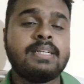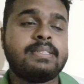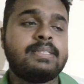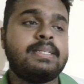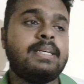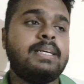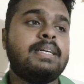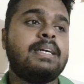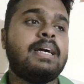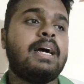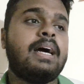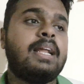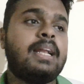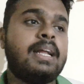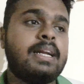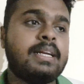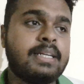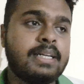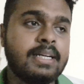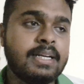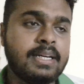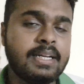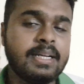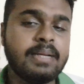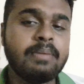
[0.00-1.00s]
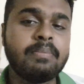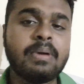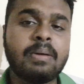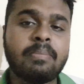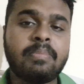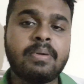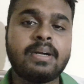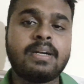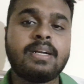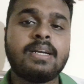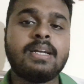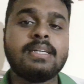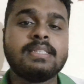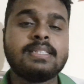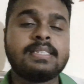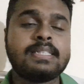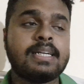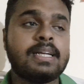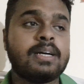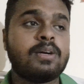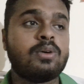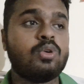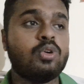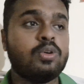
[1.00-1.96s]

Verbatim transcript: সেই কালার গ্রেডিং ব্যাপারটা সেটা